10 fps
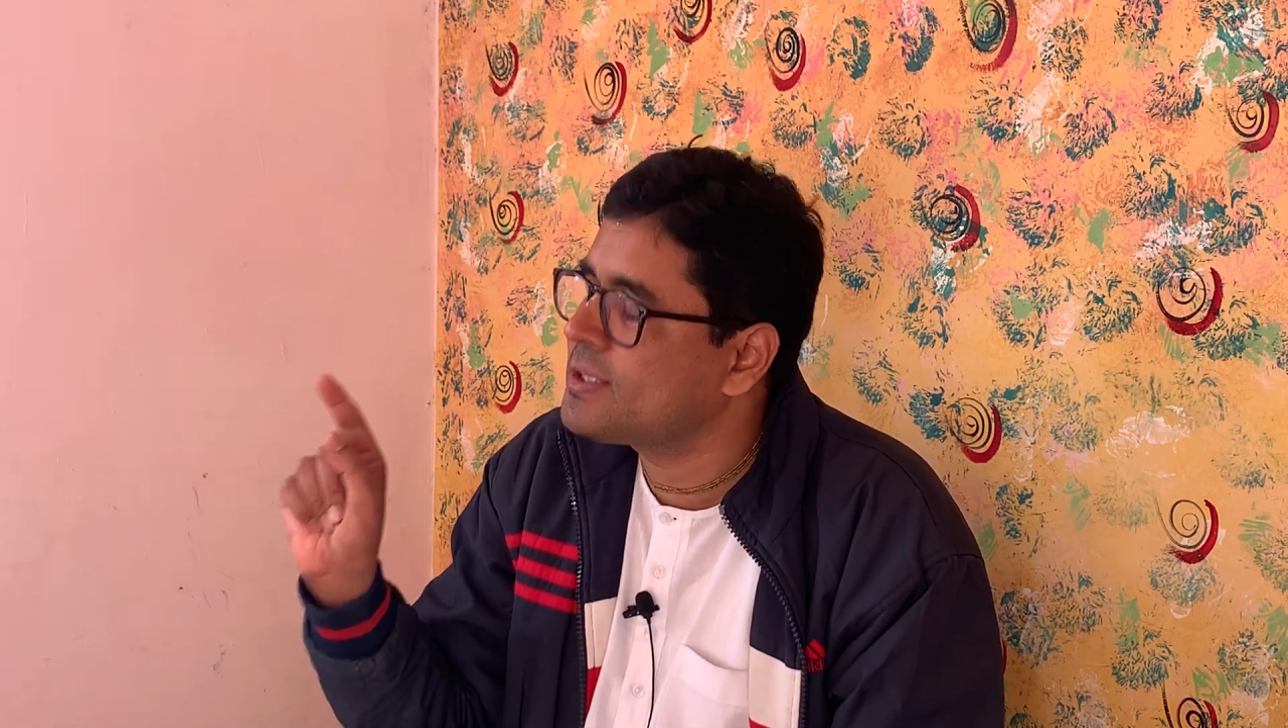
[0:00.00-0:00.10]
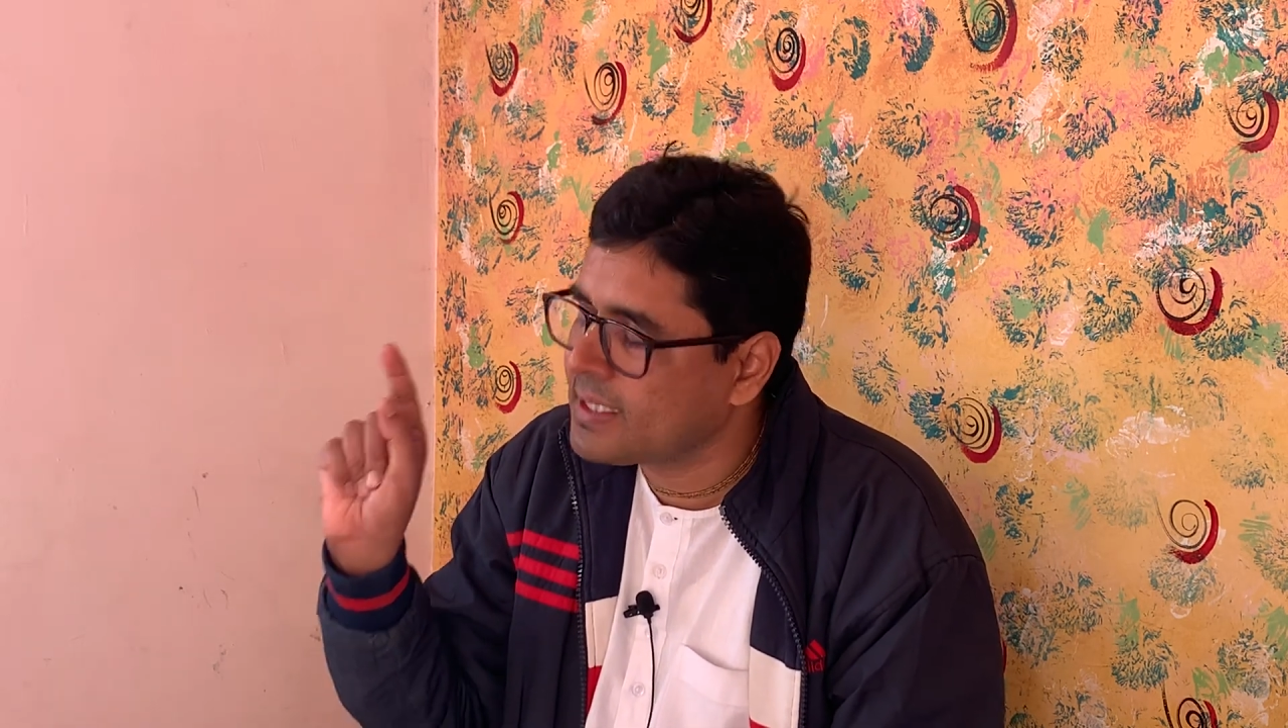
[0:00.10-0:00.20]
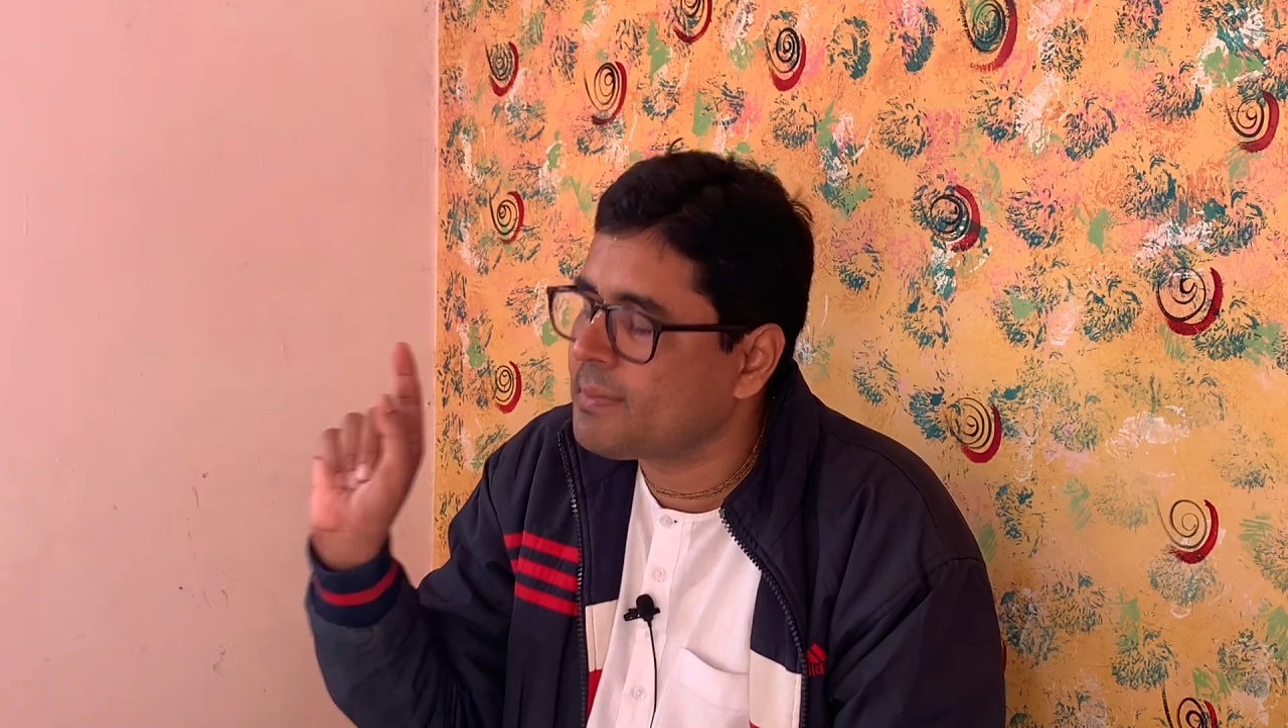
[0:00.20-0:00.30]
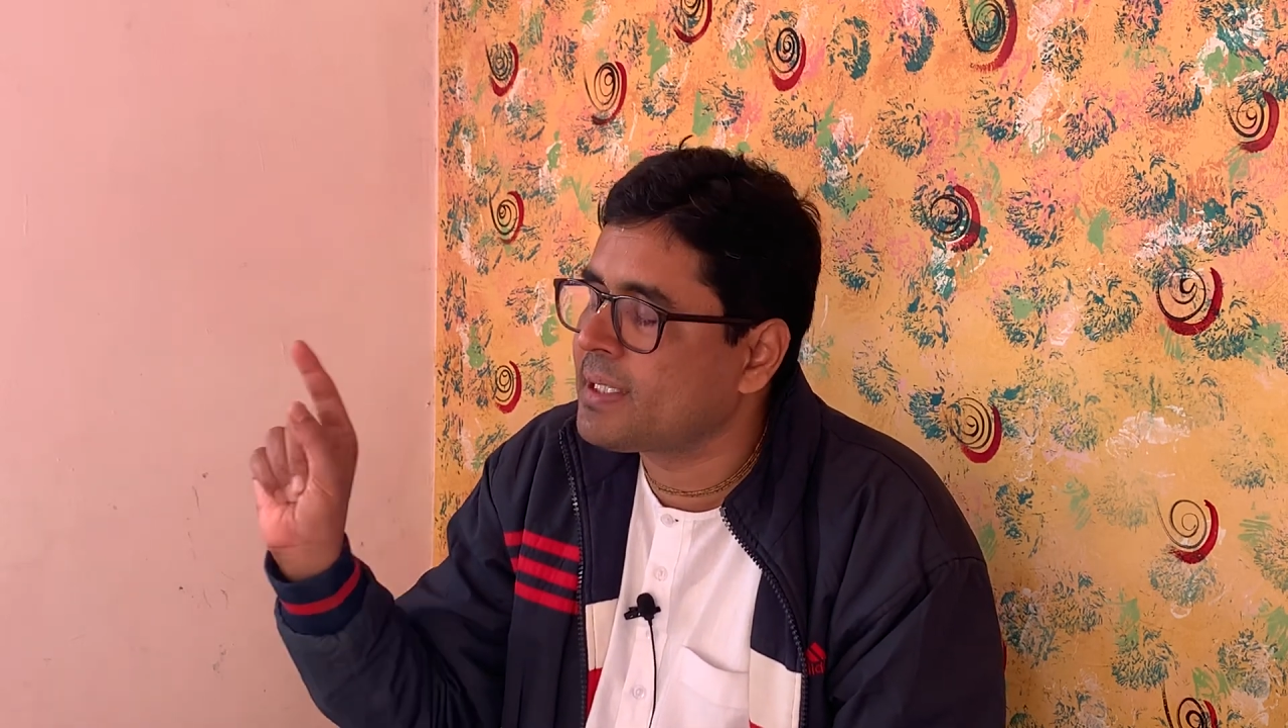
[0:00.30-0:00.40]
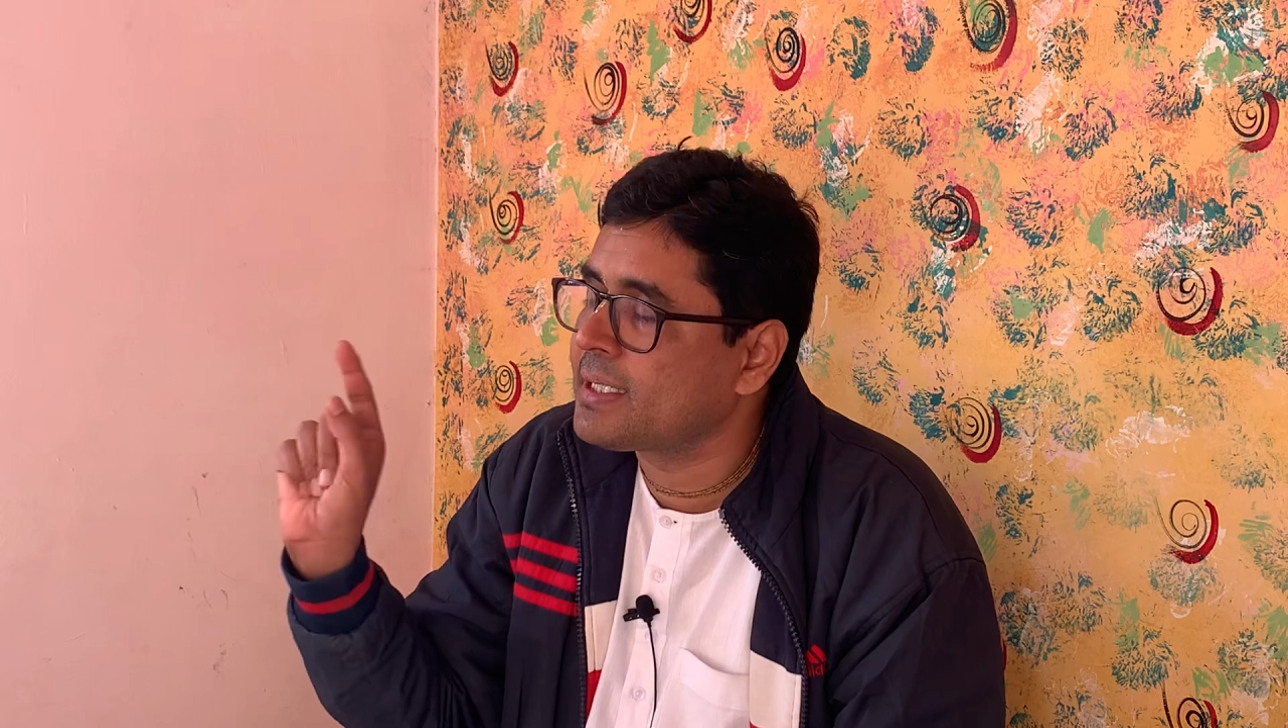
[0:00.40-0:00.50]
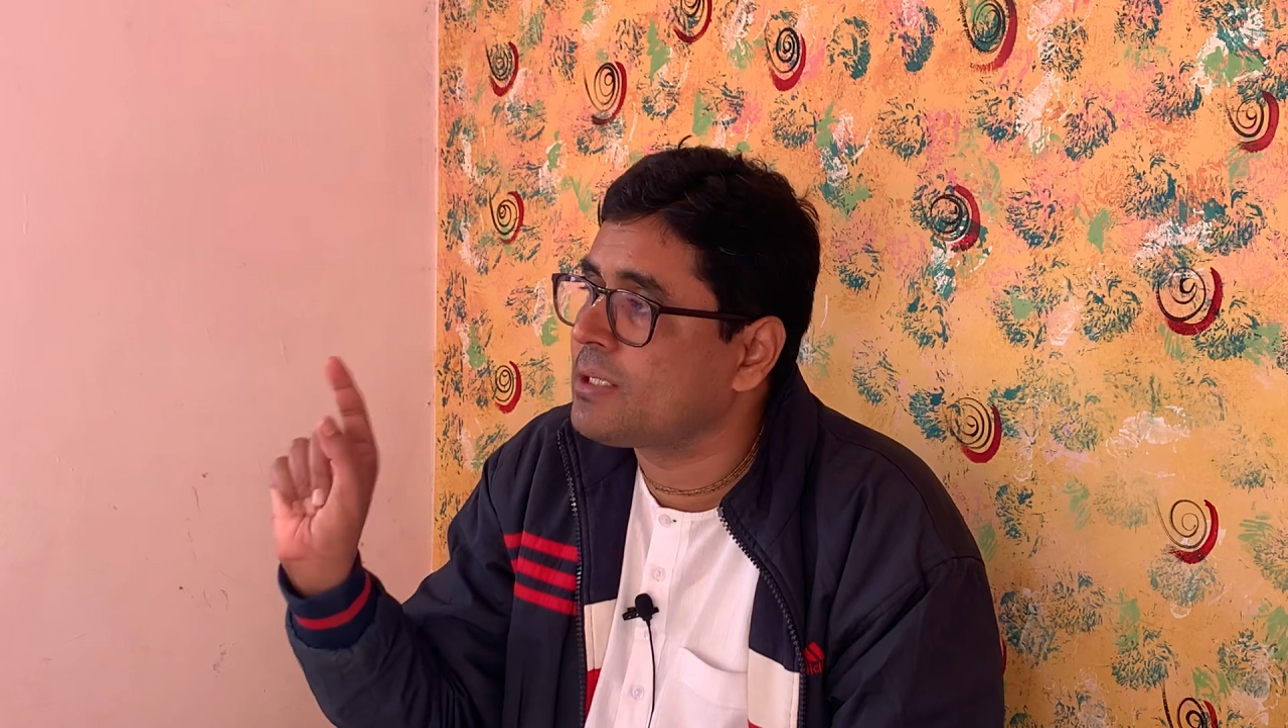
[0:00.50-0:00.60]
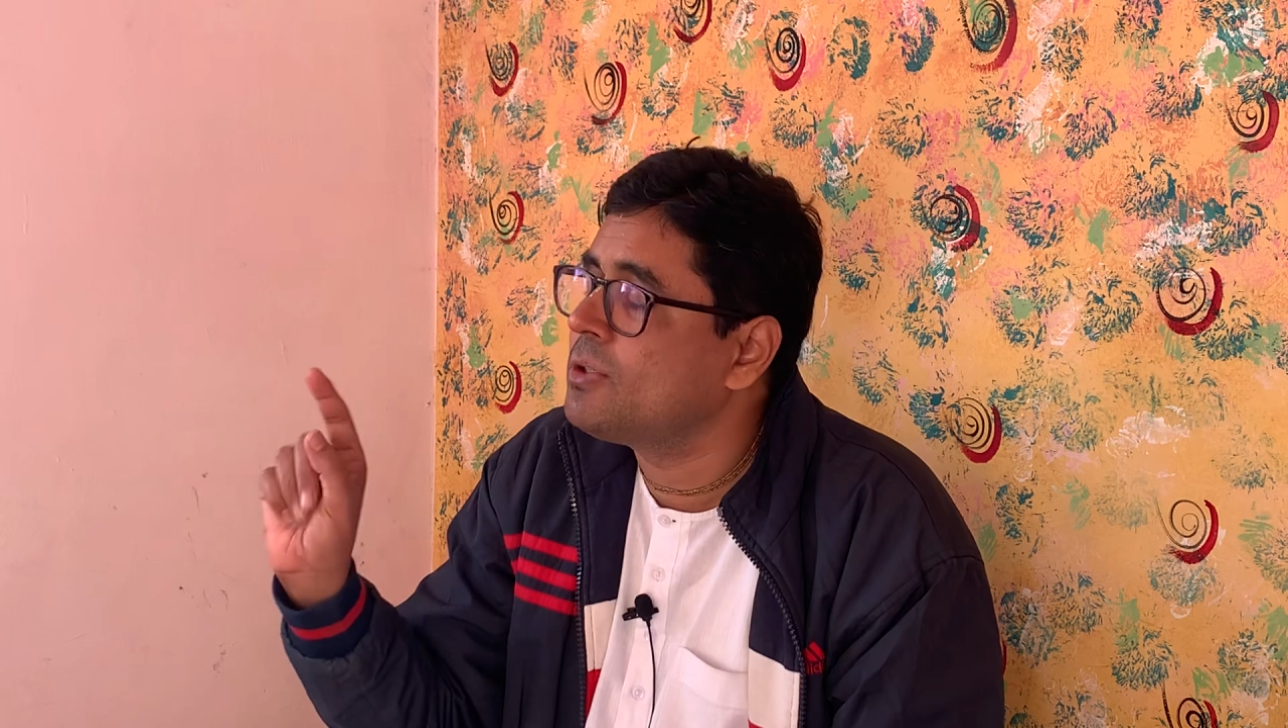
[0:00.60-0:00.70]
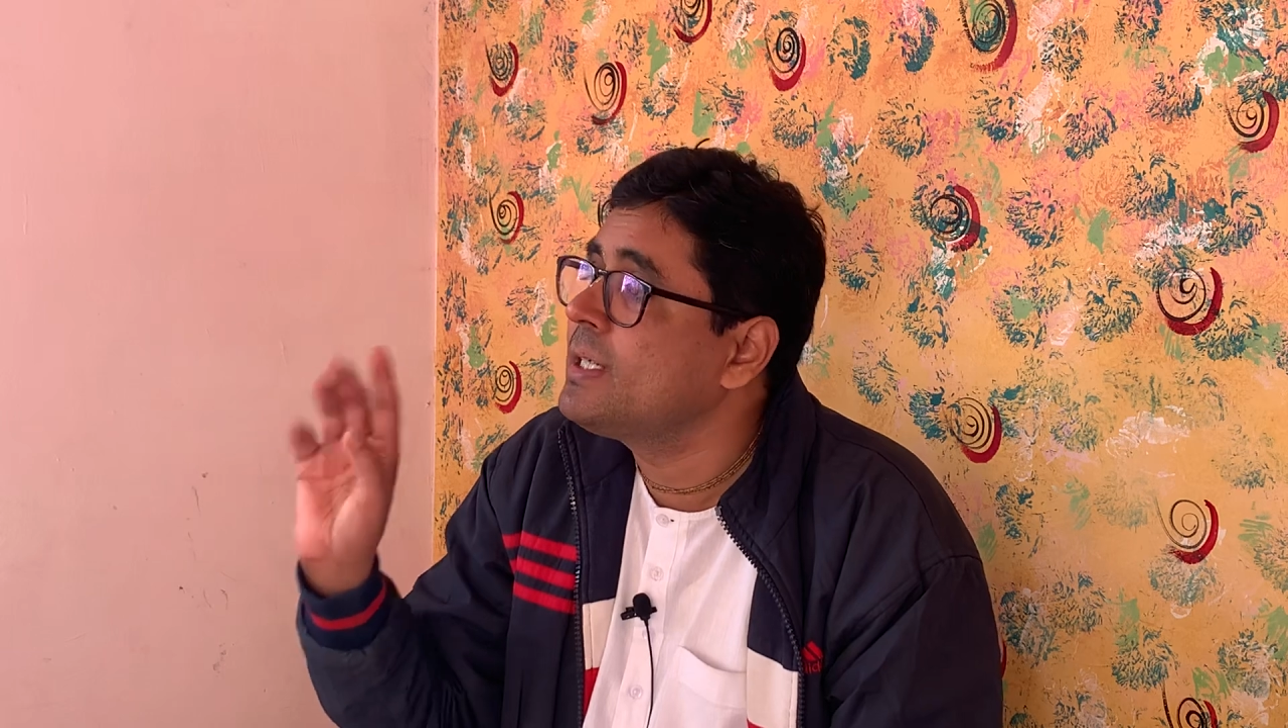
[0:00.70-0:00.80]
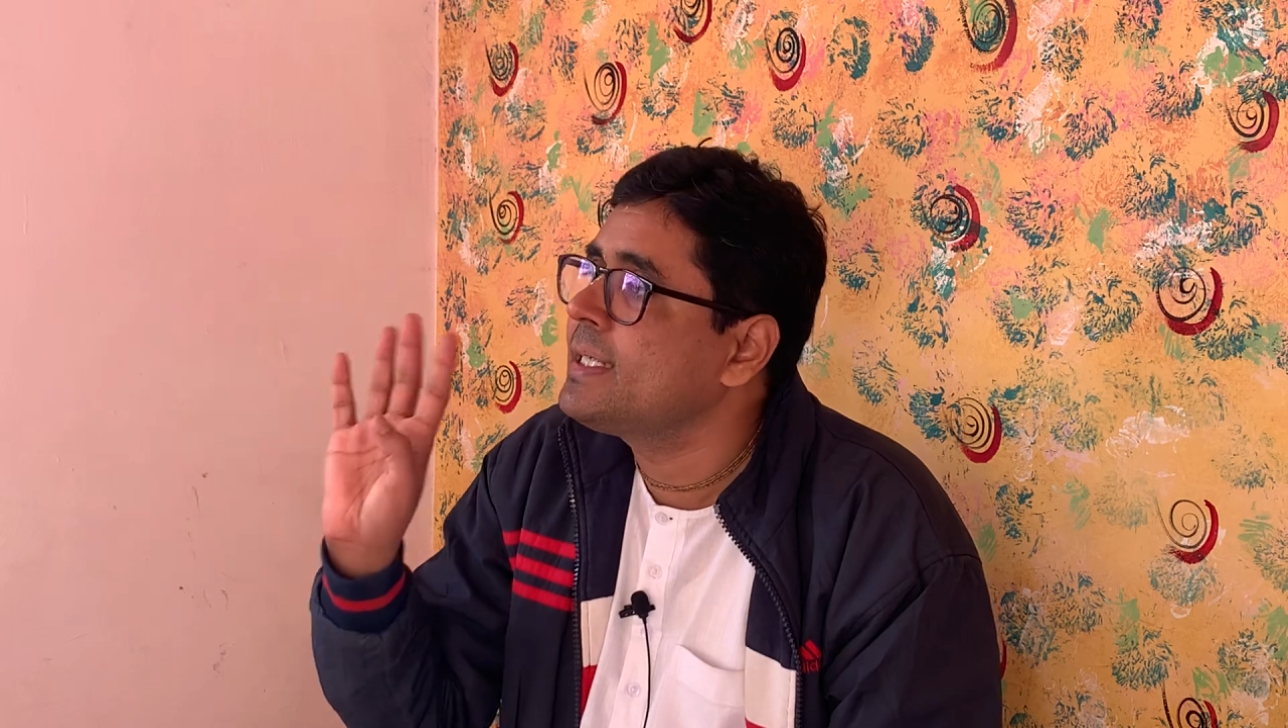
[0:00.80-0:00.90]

ठीक है मैं देता हूँ